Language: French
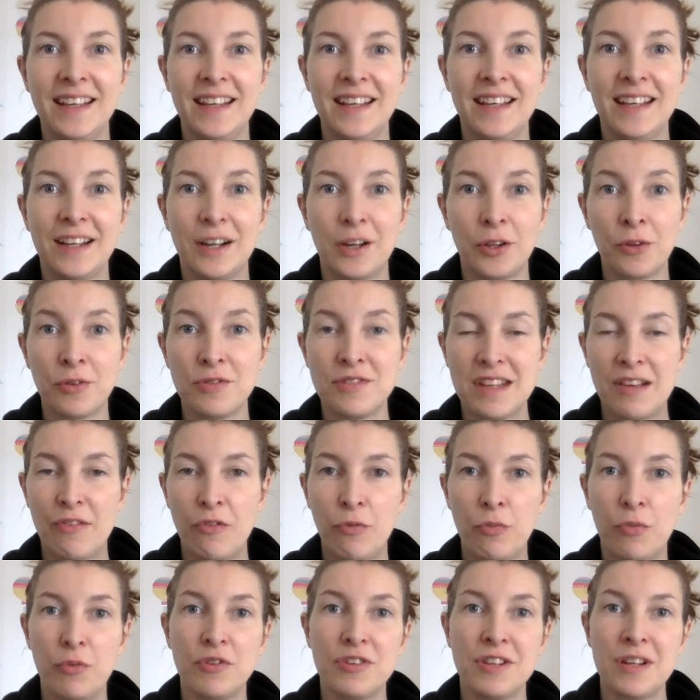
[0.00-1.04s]
Et quand notre cerveau ne
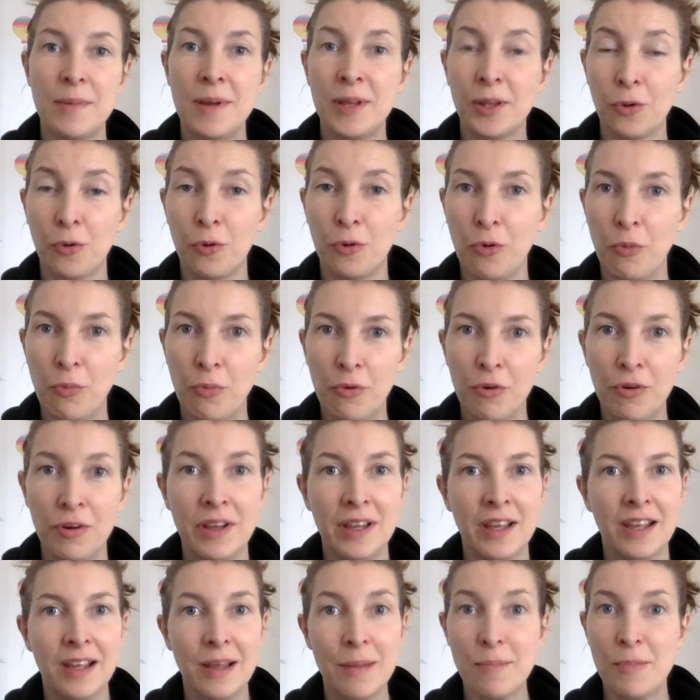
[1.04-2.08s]
peut jamais être au repos,
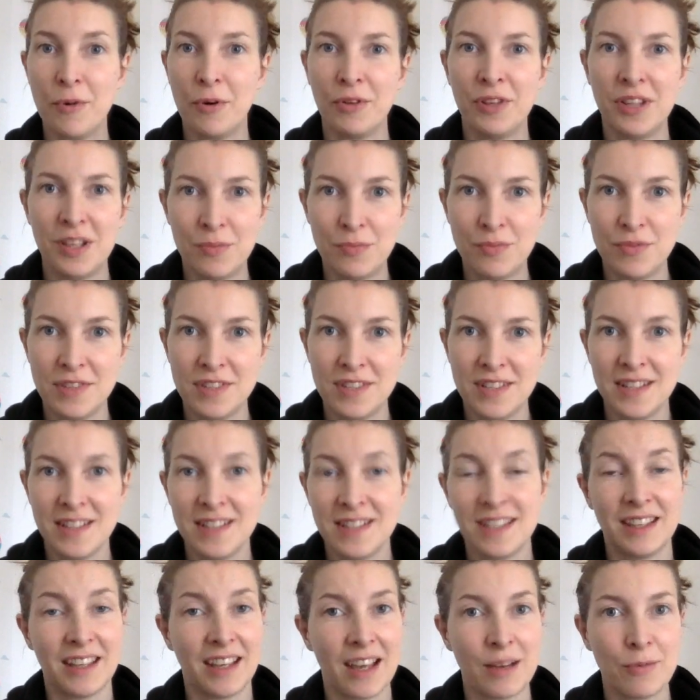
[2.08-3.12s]
ben, on est épuisé
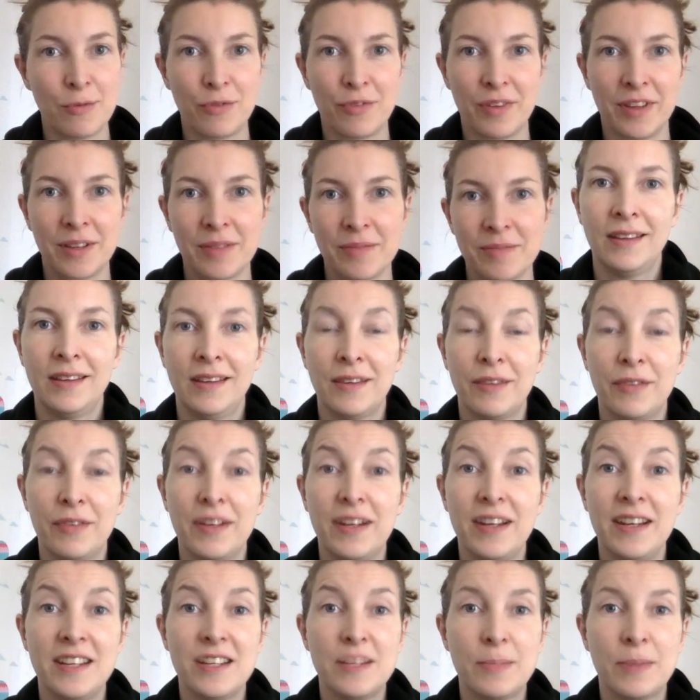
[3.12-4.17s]
c'est très mauvais. Et en
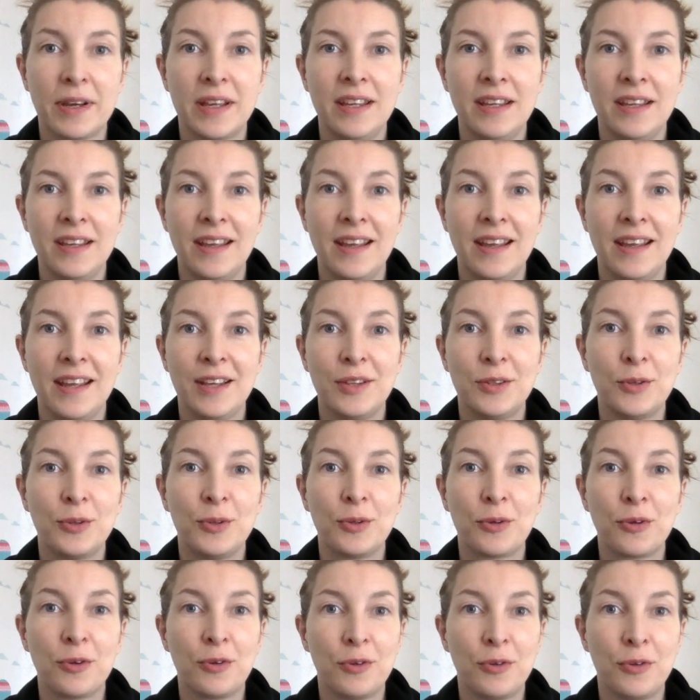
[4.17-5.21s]
fait, l'esprit est
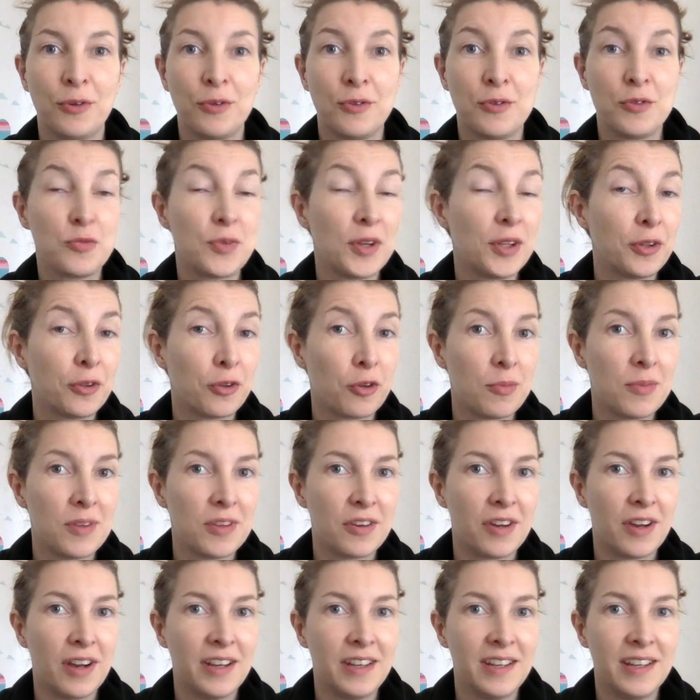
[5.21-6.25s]
notre, soit notre
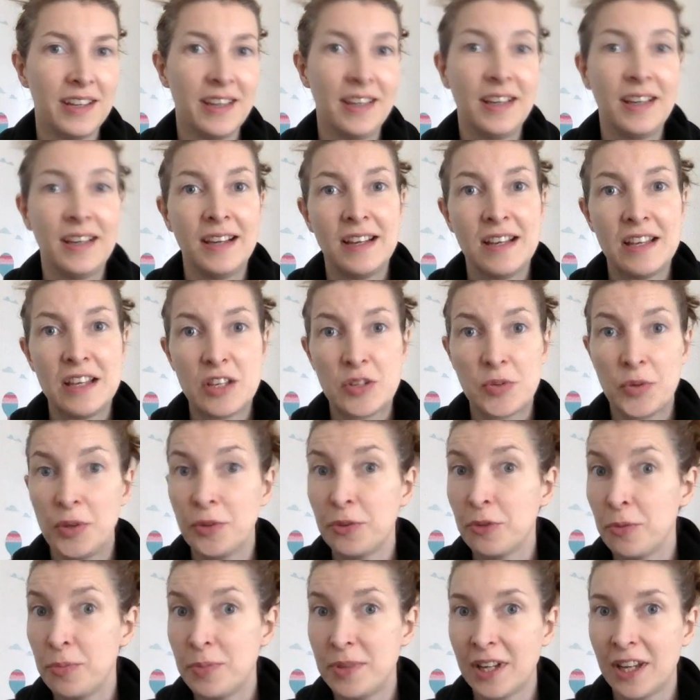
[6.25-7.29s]
meilleur allié, soit
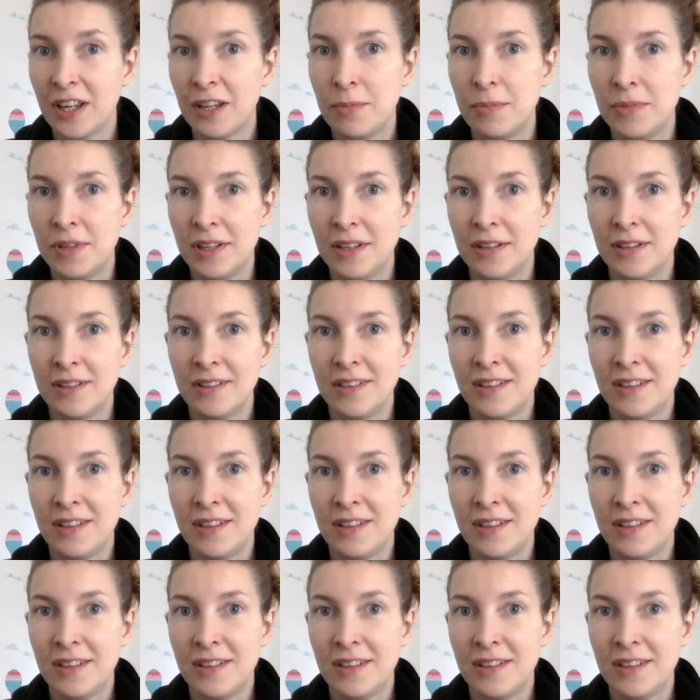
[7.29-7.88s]
notre pire ennemi.